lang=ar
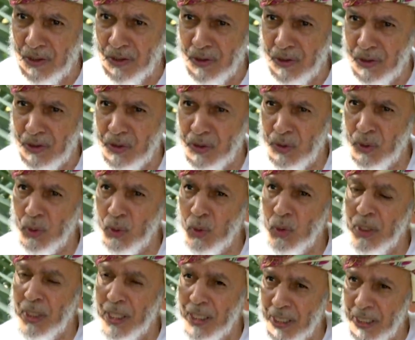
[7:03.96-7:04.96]

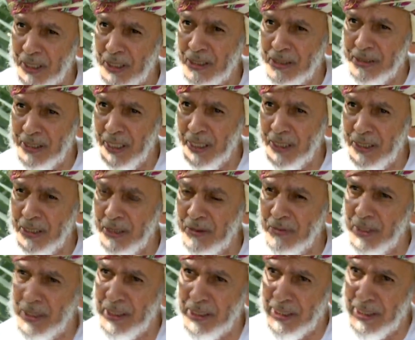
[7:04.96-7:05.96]
يدقونا لحقت عليهم
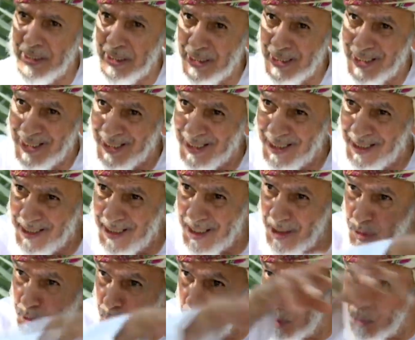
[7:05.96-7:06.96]
أنا يا
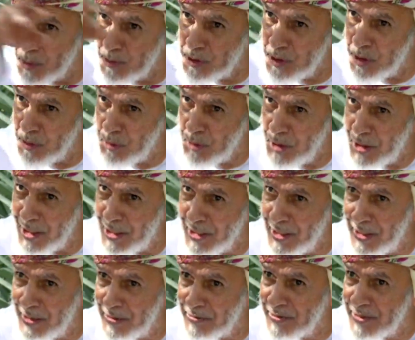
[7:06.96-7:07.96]
النور مسوينا
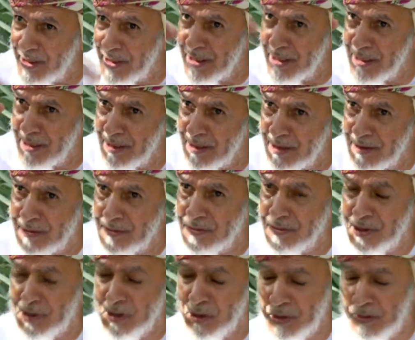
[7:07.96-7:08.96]
هناك في
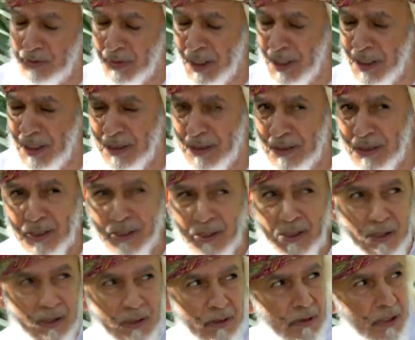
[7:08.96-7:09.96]
الشمال
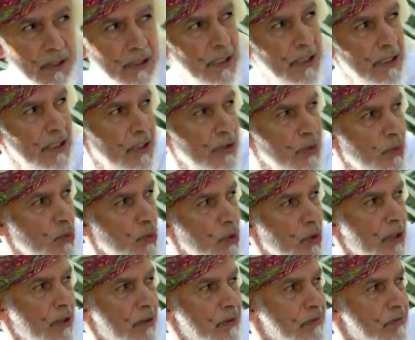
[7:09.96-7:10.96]
وهنا يا النور ها